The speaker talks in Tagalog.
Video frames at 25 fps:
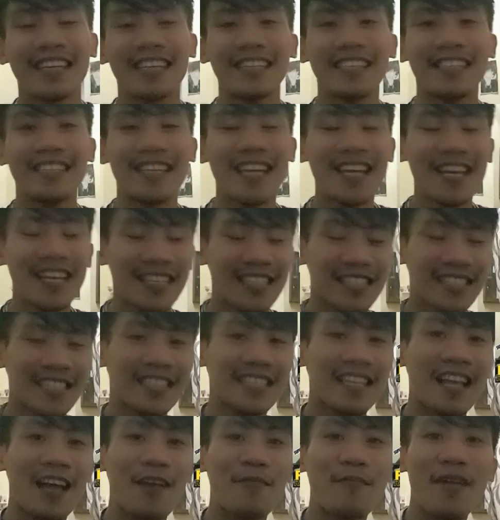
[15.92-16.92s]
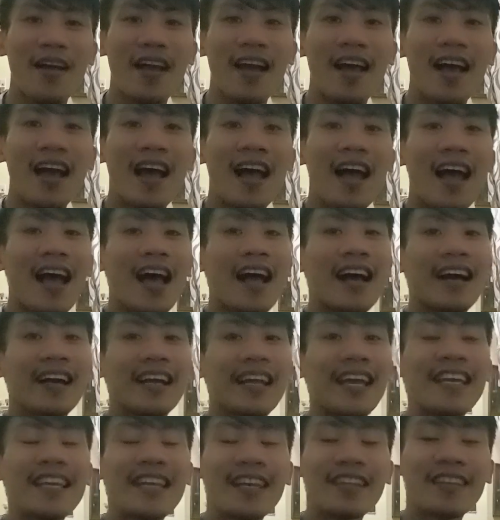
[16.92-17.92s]
Yes, tama. Ang
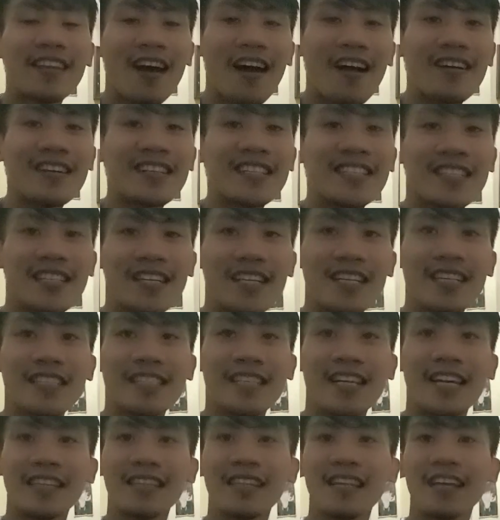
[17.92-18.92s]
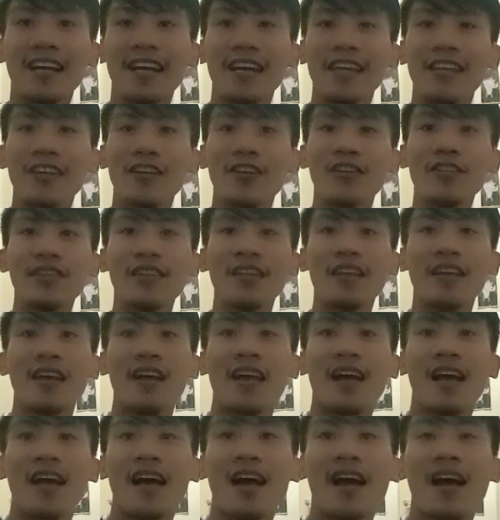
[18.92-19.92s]
ANR sings at ang ngayon,
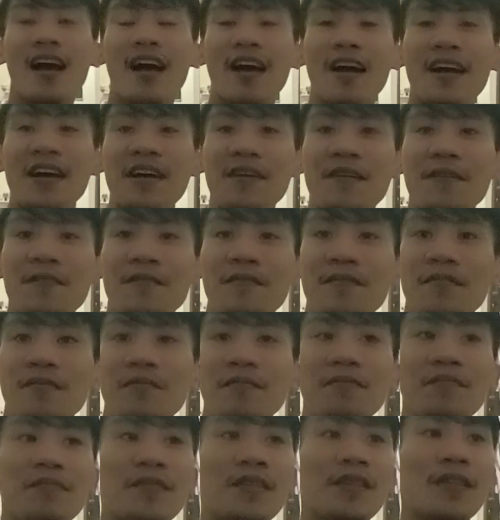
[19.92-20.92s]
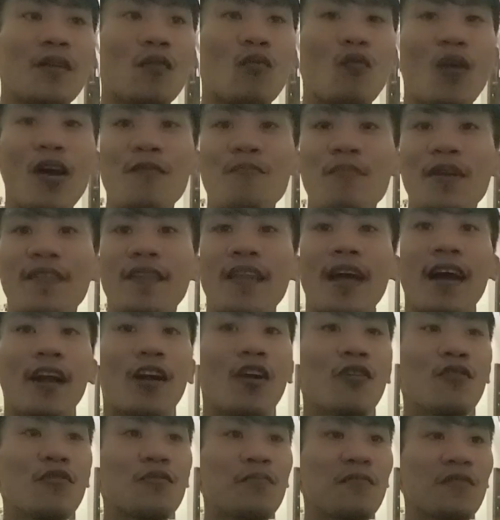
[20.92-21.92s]
uh, one month
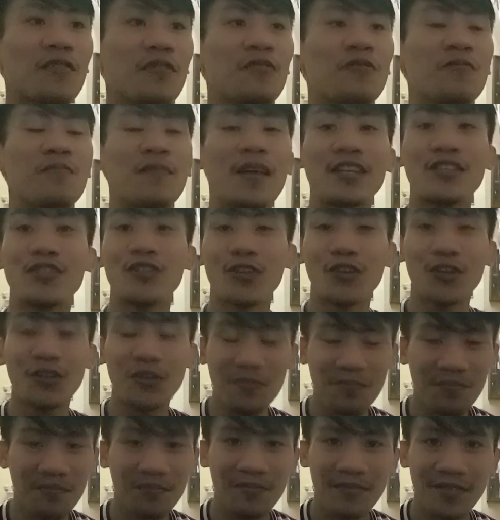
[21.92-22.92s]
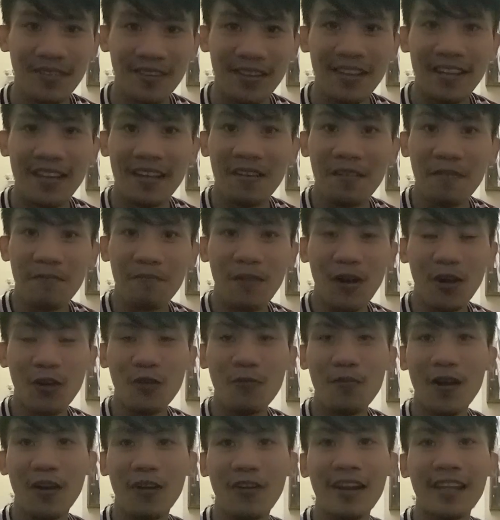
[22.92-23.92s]
ago, no, medyo
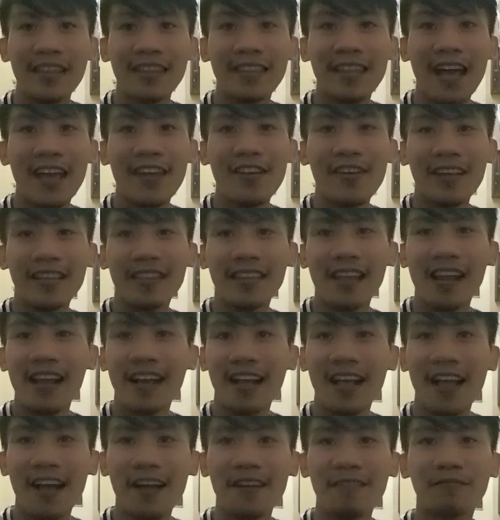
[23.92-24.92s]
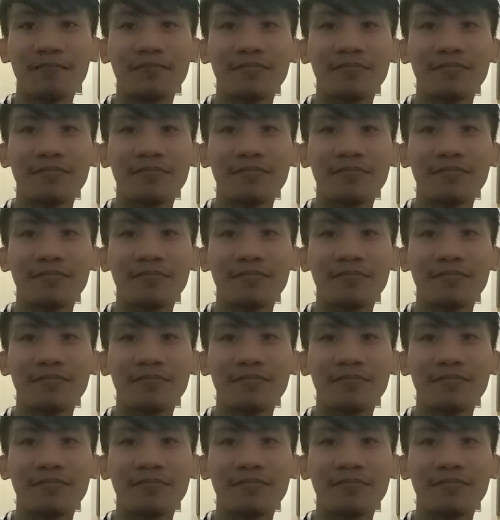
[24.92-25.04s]
bago-bago lang tayo at talagang